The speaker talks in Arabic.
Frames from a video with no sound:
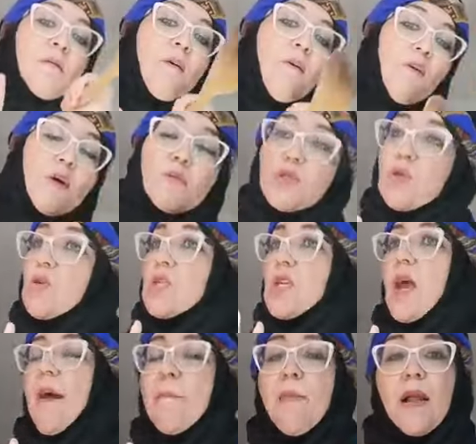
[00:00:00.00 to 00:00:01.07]
ما فهمتش شكون
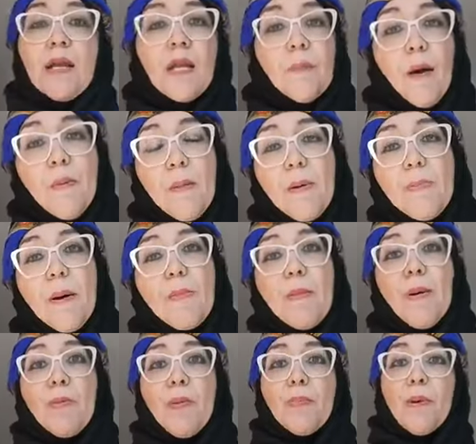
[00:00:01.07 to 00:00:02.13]
يهبلني بابا بابا
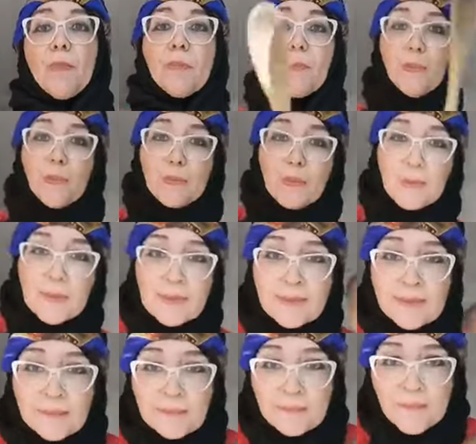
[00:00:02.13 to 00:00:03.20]
بابا بابا بابا بابا
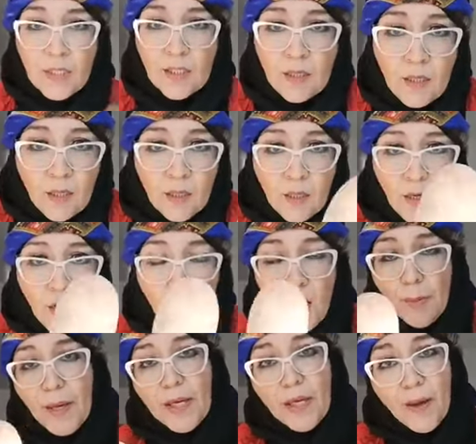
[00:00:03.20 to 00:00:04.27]

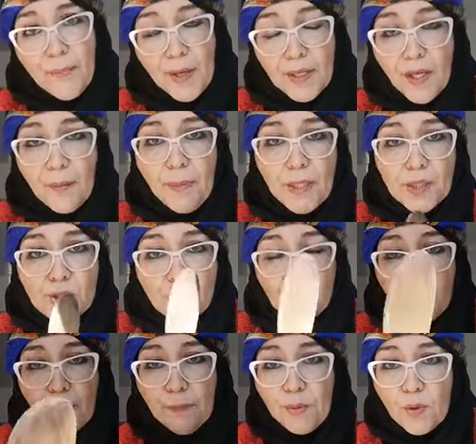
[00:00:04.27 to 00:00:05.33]
اه باي باي باي جو
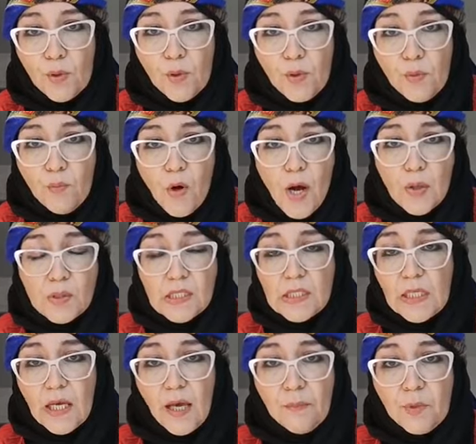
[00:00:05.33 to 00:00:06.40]
تيم بوكو موا
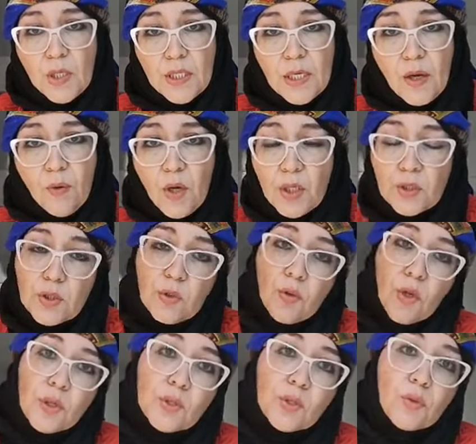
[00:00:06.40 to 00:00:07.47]
سي امينه وخيتي
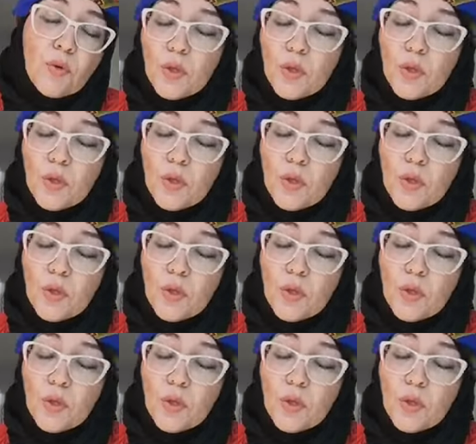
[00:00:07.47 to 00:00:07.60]
وخيتي